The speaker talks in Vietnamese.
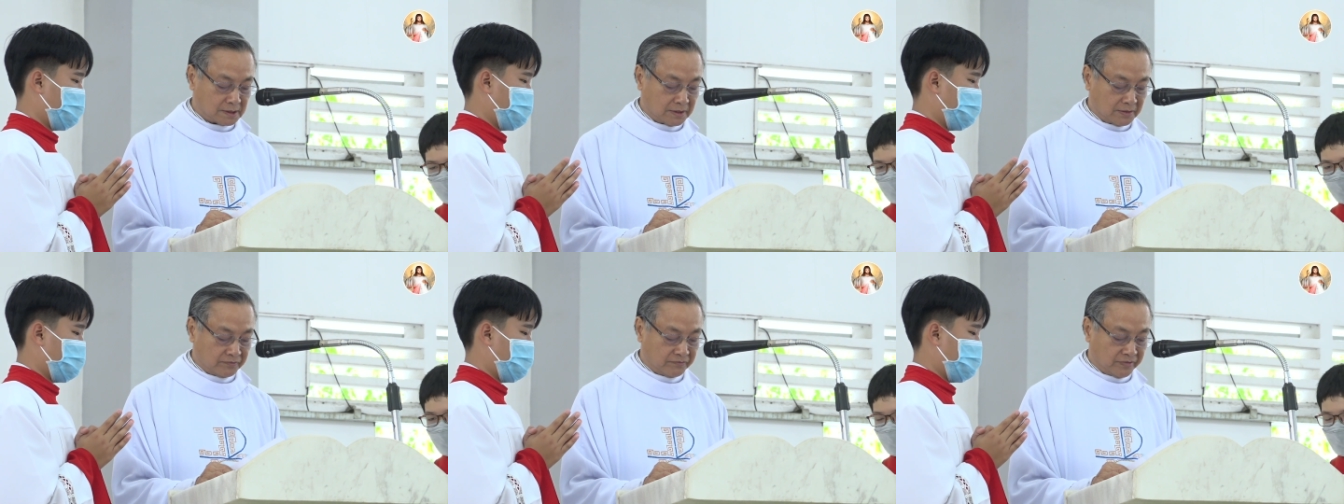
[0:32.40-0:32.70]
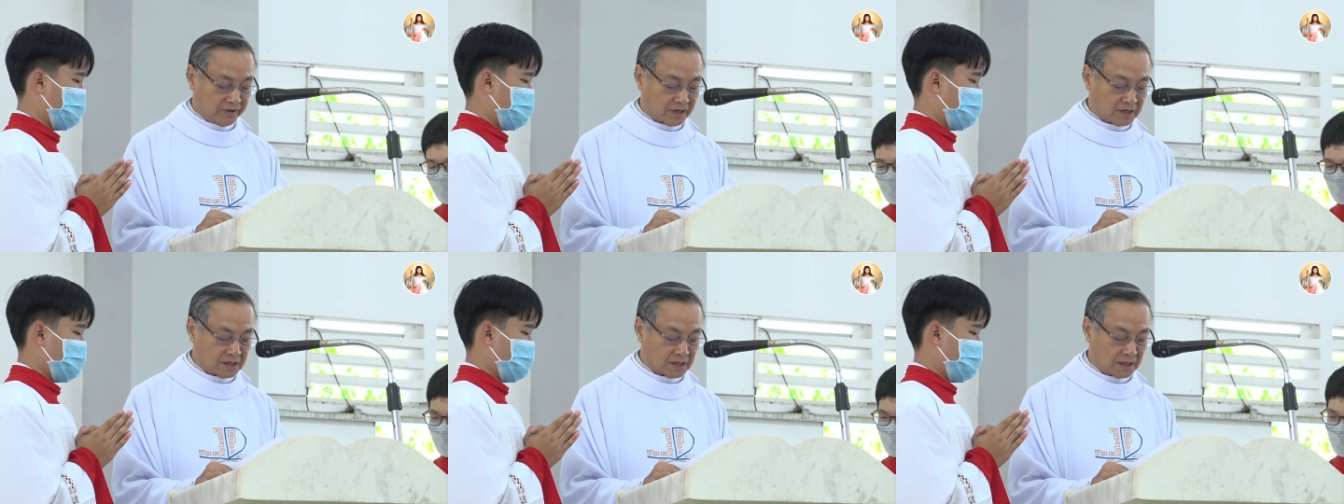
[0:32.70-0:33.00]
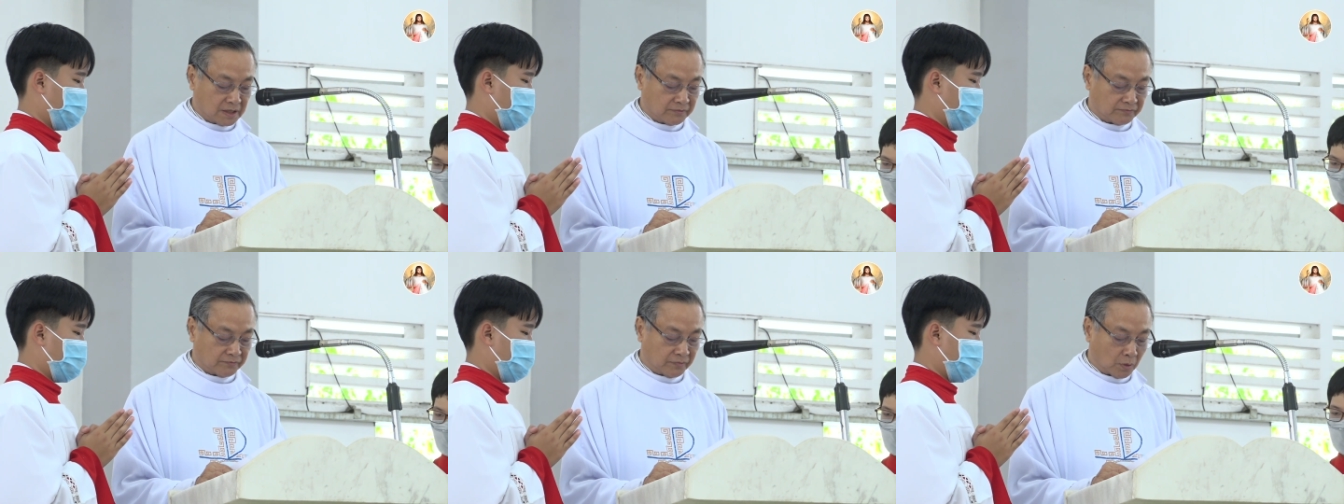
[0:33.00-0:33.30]
vì
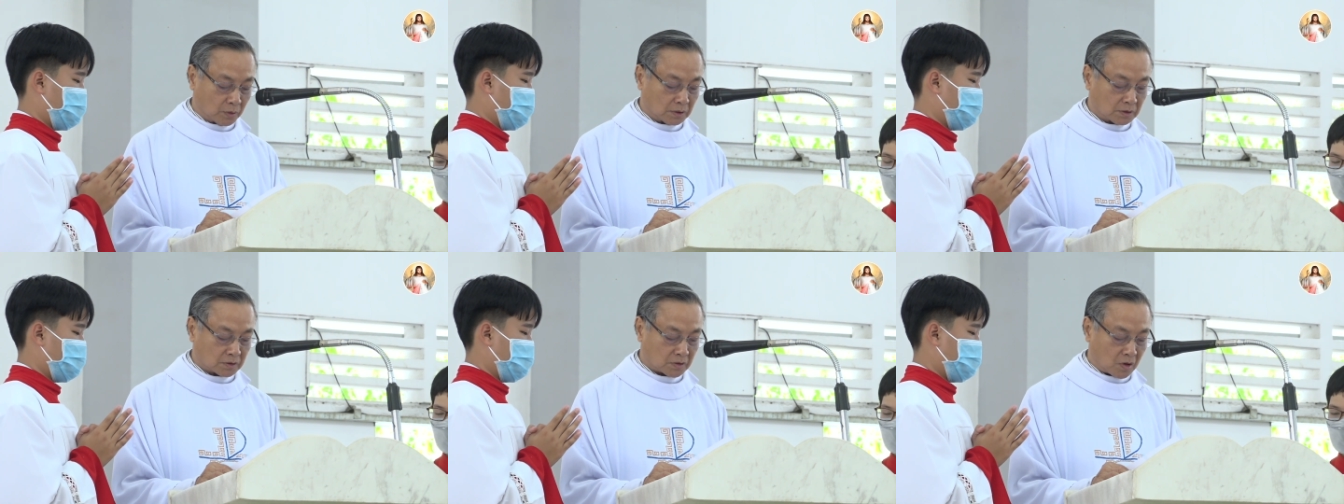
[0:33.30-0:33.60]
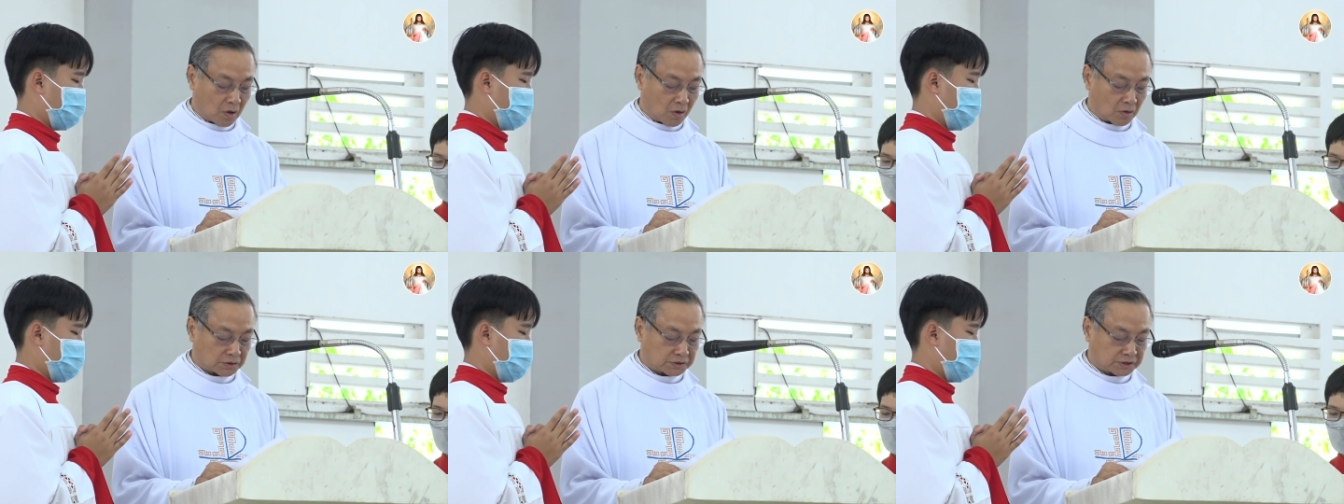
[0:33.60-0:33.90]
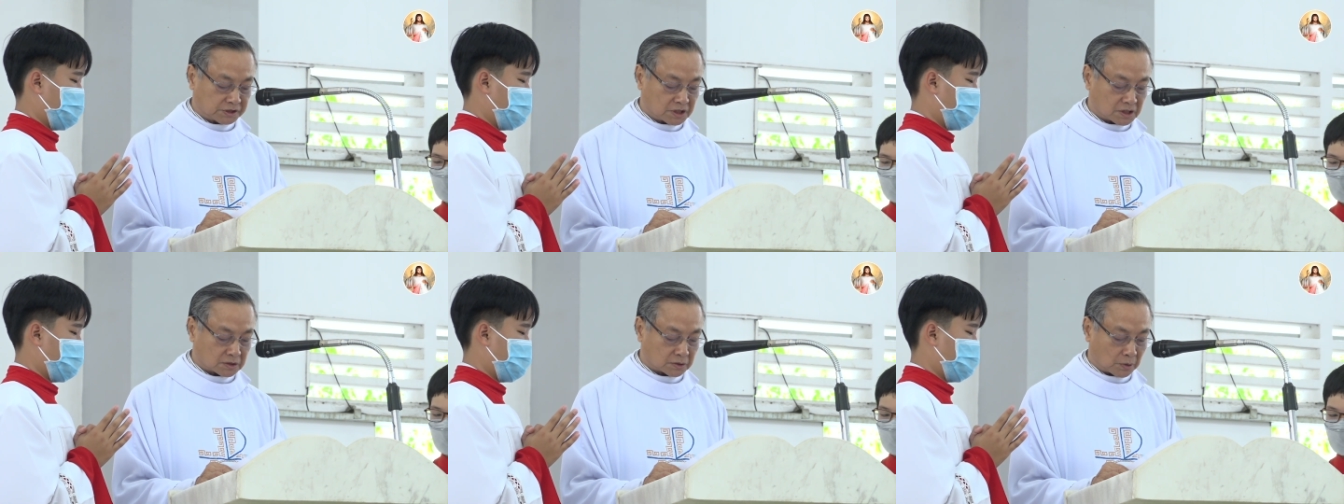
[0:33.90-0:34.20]
người vốn có
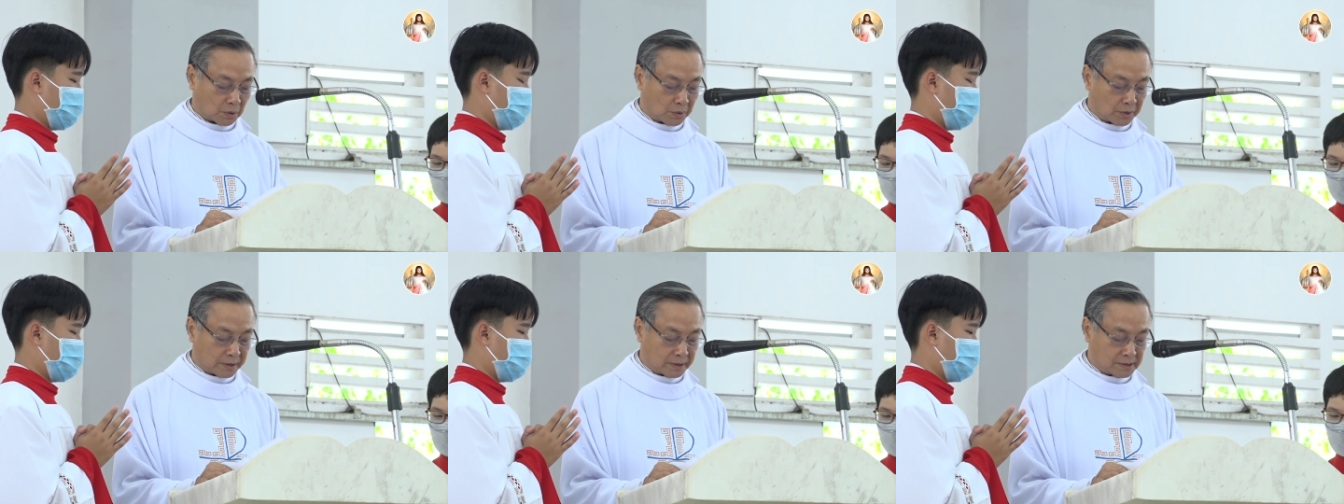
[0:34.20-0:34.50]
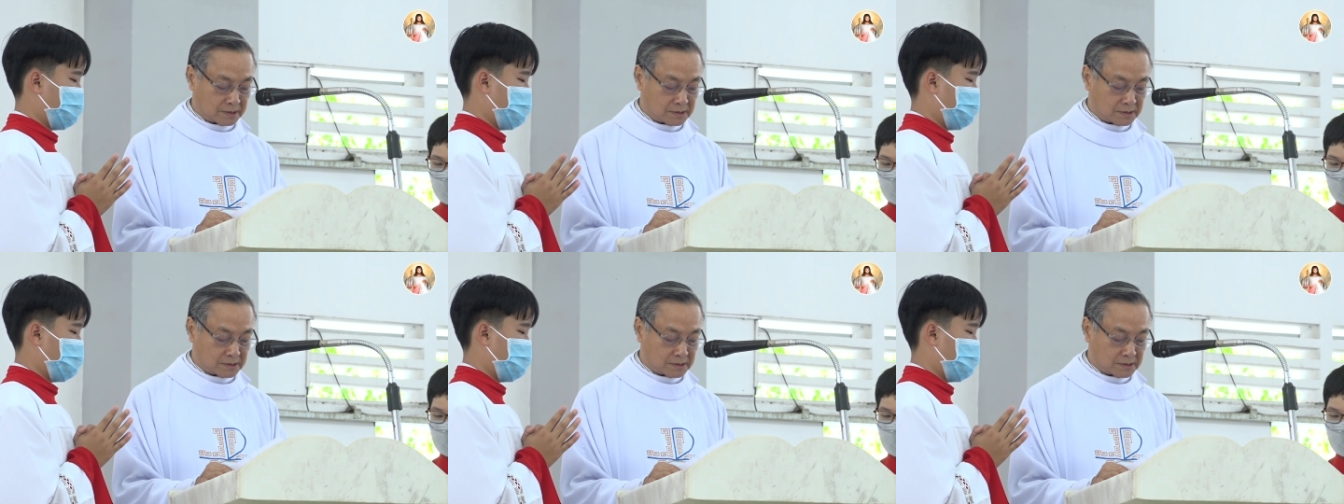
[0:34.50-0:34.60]
trước tôi.